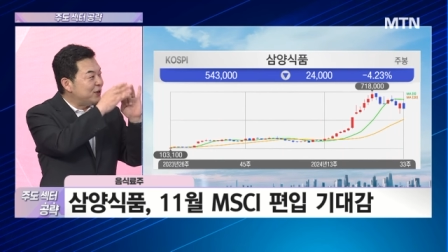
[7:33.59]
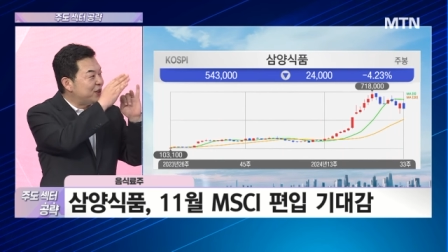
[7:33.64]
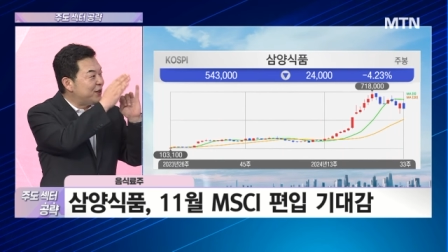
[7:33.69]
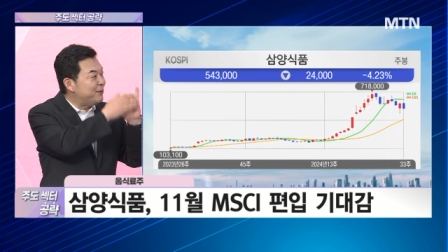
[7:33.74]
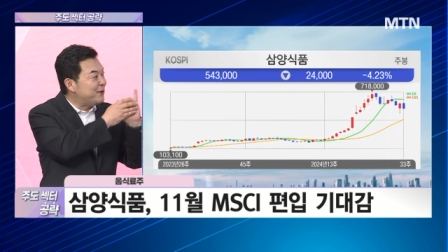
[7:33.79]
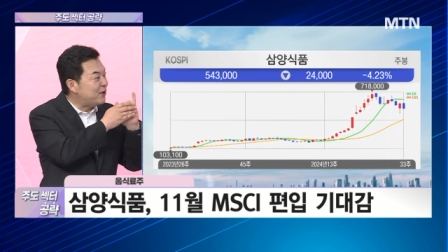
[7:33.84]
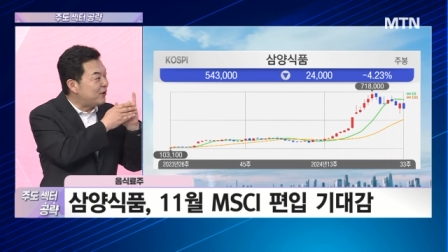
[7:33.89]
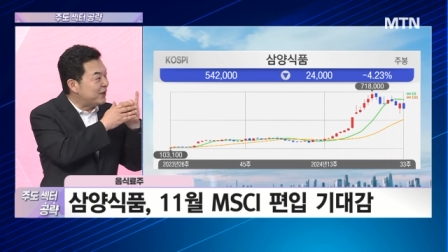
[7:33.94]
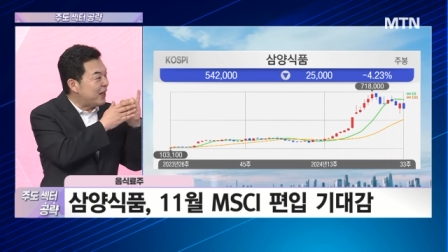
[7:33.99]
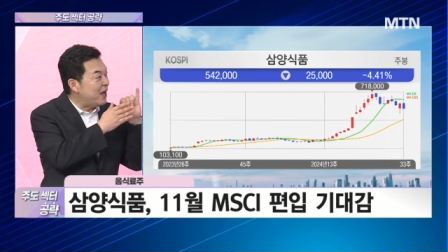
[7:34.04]

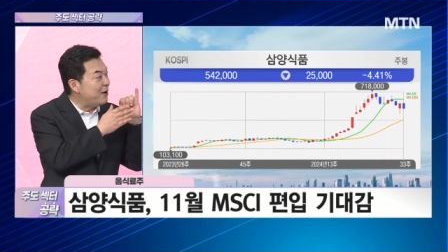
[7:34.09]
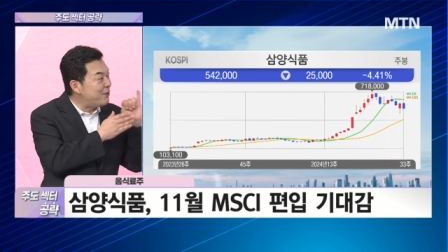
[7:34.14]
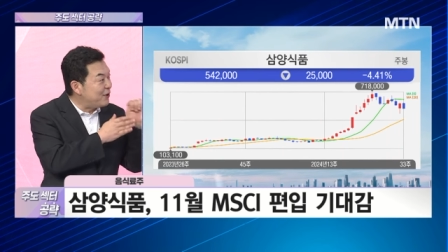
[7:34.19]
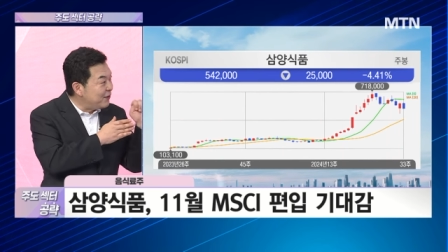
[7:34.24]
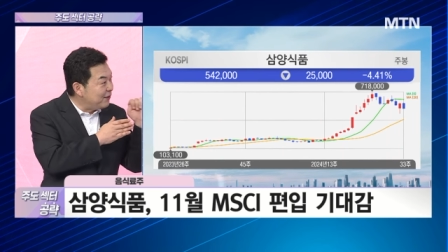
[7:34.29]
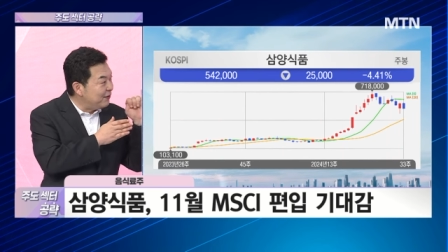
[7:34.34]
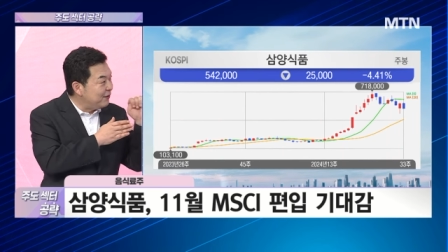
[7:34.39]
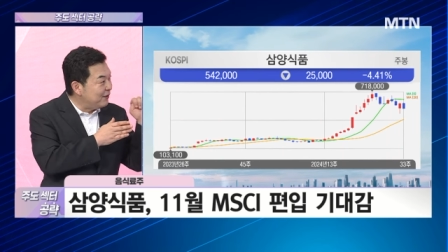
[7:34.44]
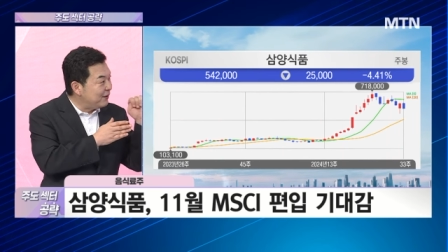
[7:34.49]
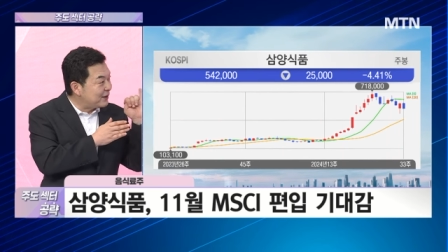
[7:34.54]
11월 네
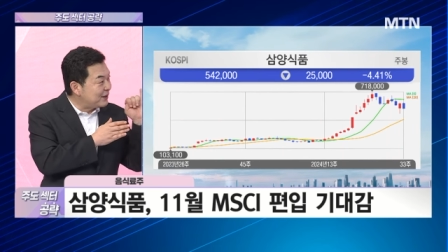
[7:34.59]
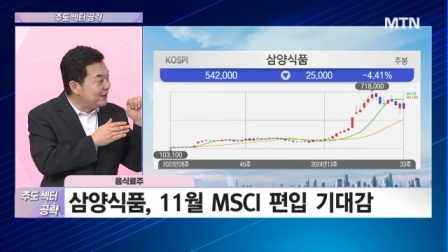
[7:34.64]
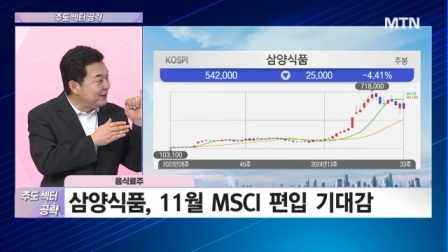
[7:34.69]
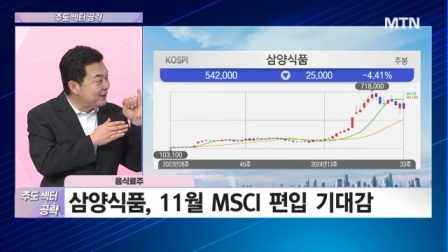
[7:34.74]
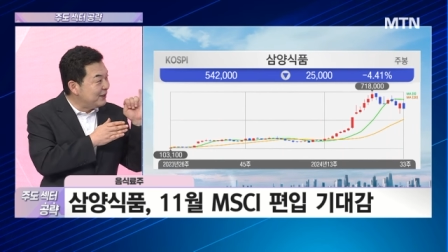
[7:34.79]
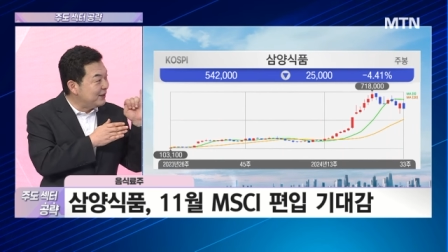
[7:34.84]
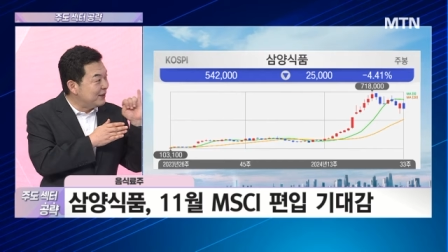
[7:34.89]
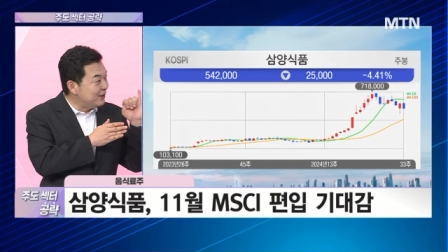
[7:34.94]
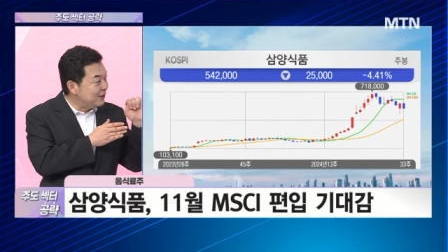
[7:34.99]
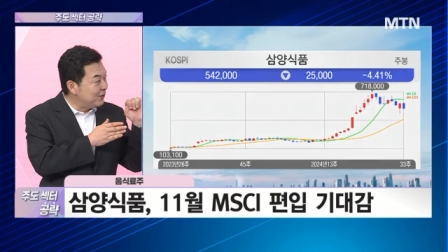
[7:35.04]
번
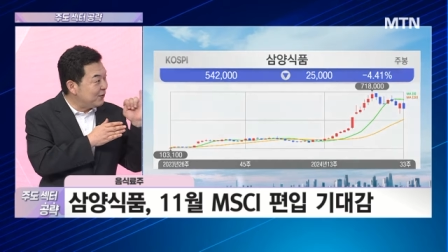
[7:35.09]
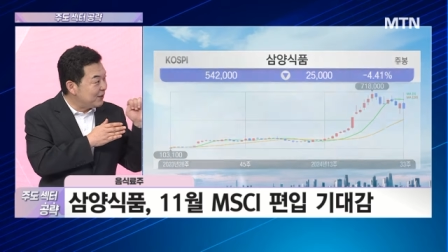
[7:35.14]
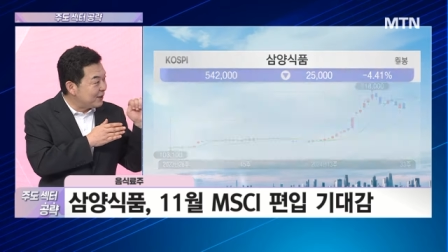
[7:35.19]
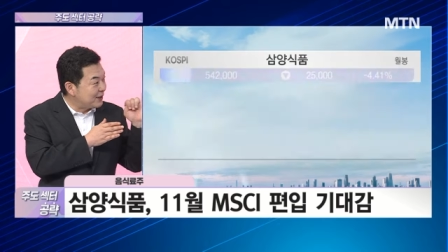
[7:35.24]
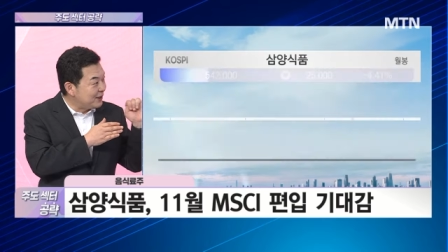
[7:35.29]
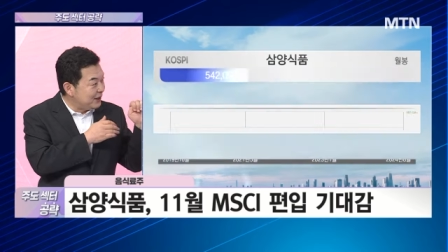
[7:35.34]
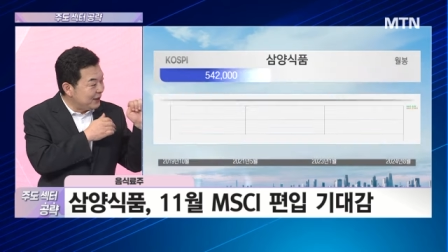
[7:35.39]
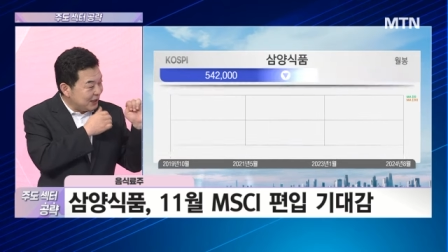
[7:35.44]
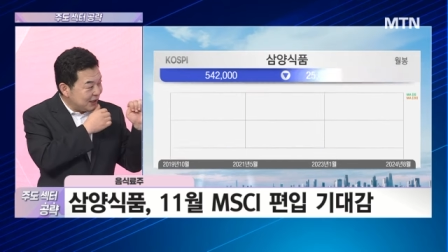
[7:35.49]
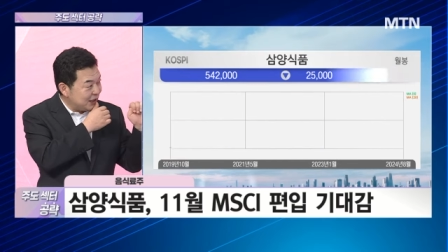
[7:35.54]
그그
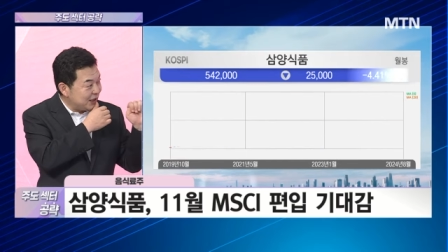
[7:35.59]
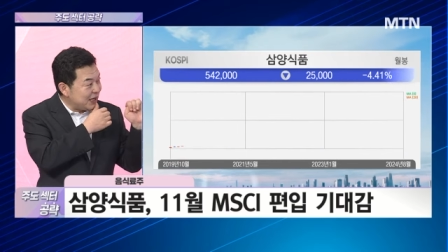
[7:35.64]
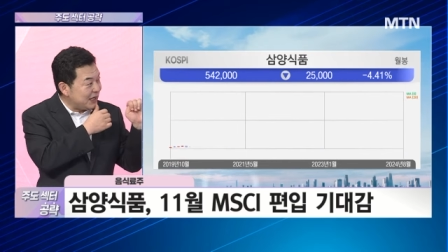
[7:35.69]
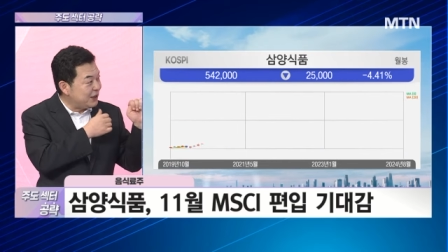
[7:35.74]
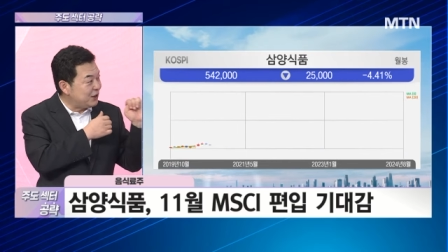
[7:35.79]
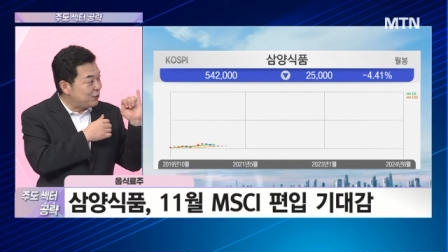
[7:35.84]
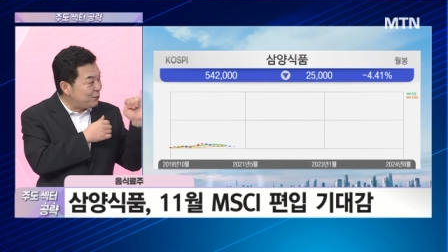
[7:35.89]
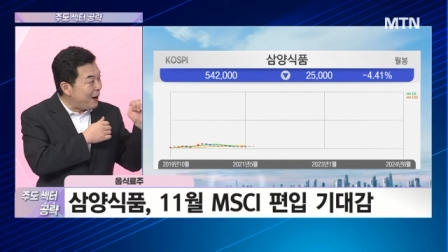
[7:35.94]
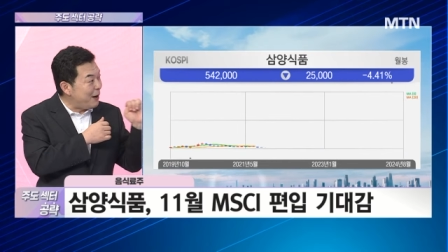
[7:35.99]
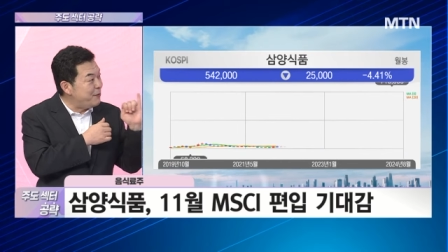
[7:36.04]
네. 그
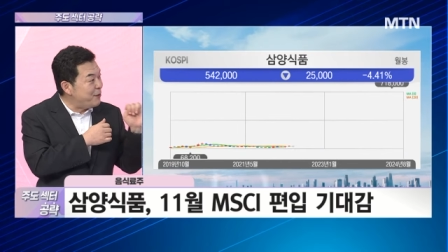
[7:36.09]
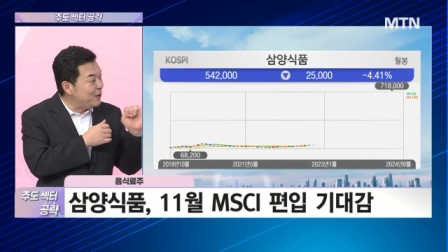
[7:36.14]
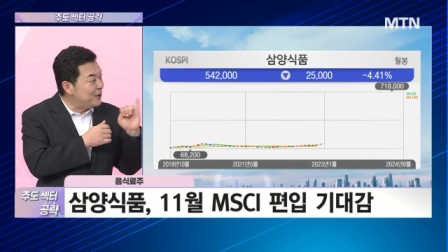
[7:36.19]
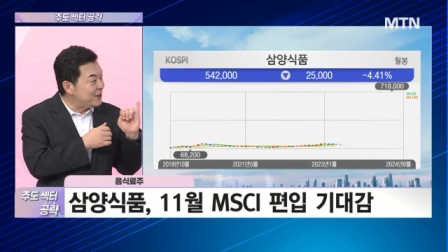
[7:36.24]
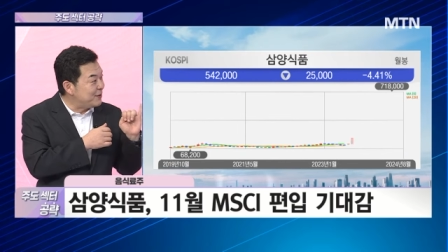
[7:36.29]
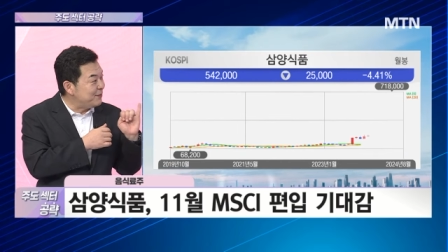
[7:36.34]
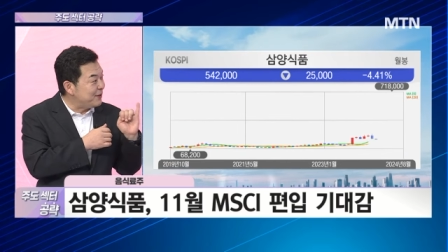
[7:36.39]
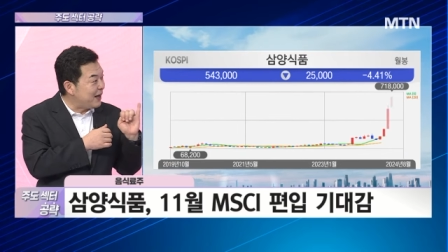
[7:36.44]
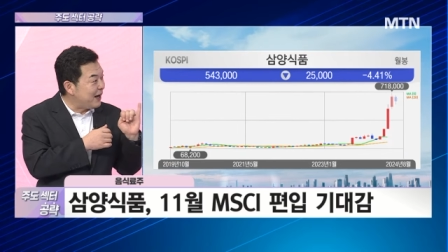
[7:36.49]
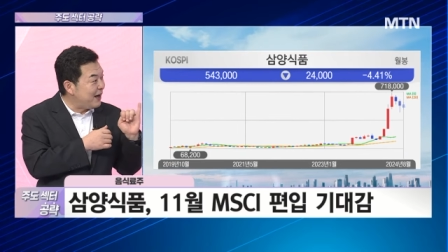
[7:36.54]
CI 지수 발표
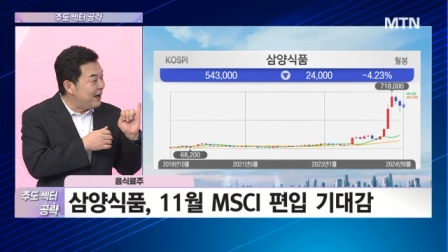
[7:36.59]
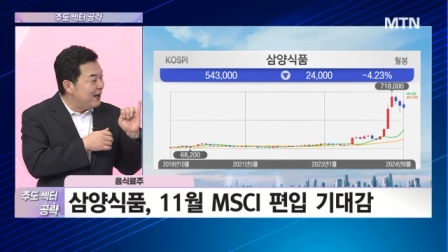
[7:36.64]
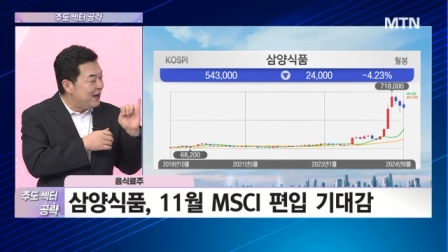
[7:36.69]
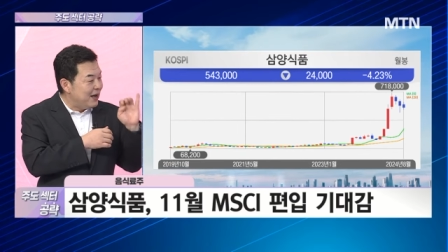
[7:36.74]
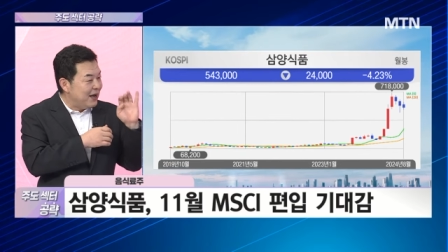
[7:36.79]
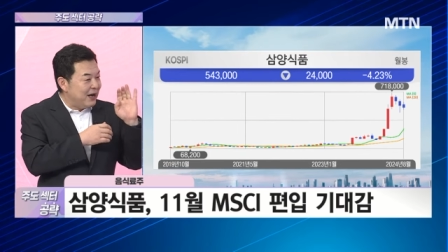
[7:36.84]
있습니다. 음.